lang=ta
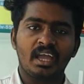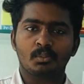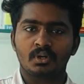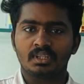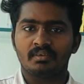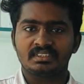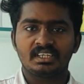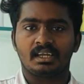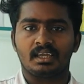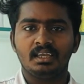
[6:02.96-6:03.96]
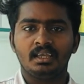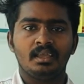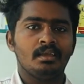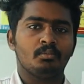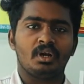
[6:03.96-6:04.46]
பிளாக் மட்டும் தான் வச்சிருக்கேன்
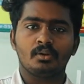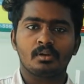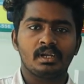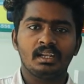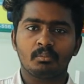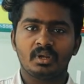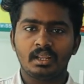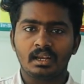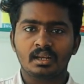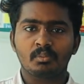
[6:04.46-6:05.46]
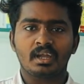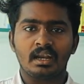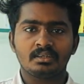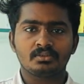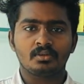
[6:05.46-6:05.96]
பட் உங்ககிட்ட நம்மகிட்ட எல்லாருமே
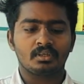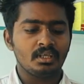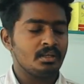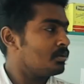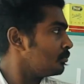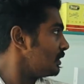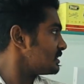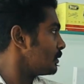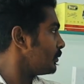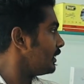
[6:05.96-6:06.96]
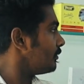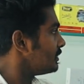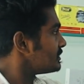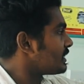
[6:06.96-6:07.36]
கலர்ஸும் இருக்குது ப்ளஸ் நம்மகிட்ட வந்து